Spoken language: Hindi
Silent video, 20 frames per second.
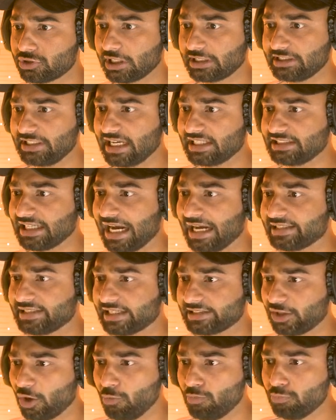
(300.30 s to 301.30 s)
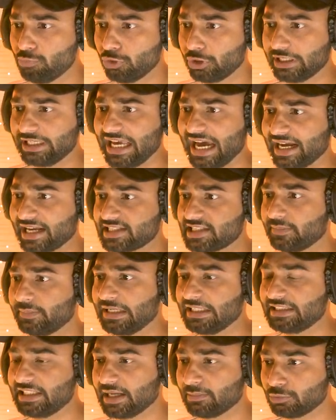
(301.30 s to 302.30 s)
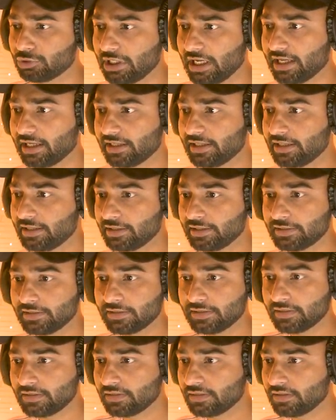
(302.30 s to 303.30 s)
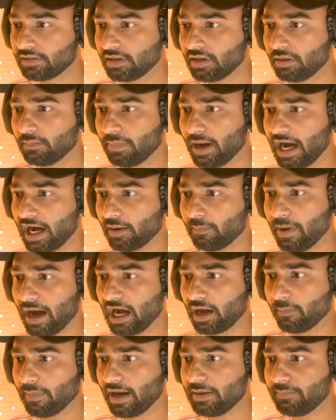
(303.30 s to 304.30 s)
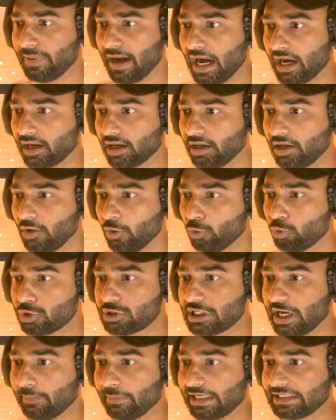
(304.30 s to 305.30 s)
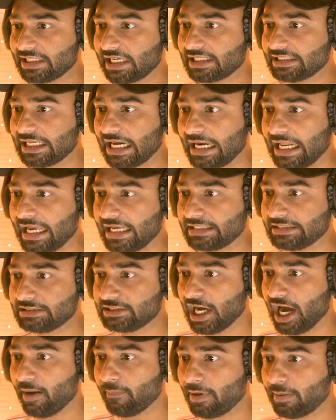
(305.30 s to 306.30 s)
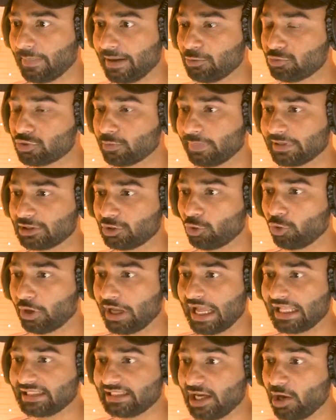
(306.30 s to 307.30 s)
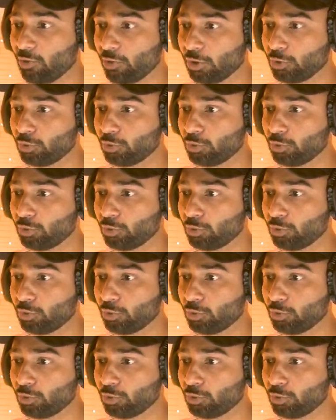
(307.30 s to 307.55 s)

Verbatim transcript: हो सकती है जहां जाता हूँ मुर्गी आगे से मिलती है मुझे भाग भाग भाई भाग उस कमरे तक जाना है जहां पर भाई उस बंदे को कैद किया हो